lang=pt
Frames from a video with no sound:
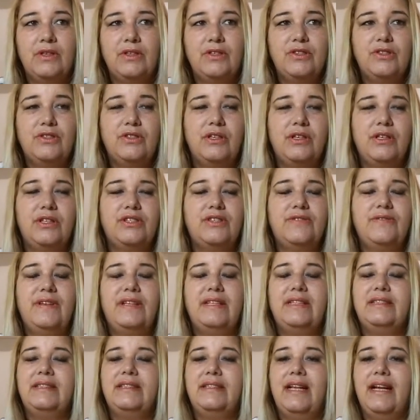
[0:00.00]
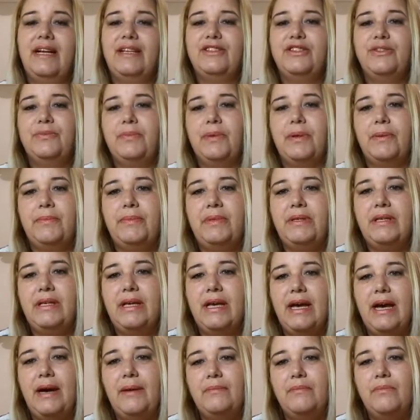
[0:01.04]
Gente, felicidade para mim
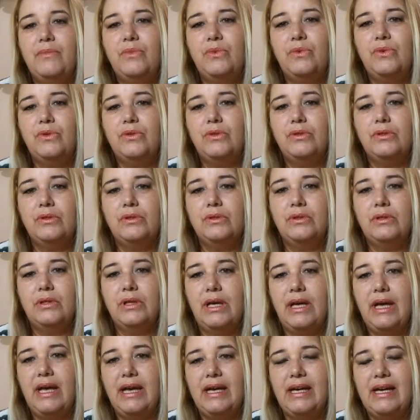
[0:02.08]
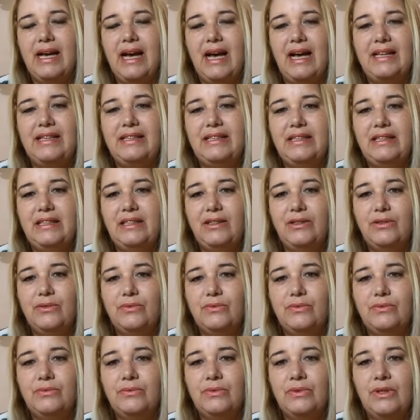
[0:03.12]
é amor, é
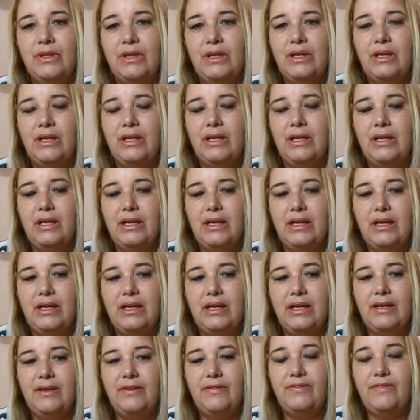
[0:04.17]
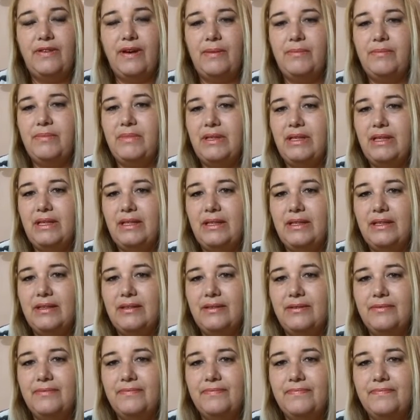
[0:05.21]
carinho, é
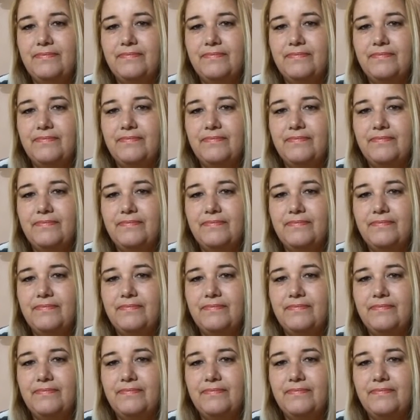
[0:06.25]
família,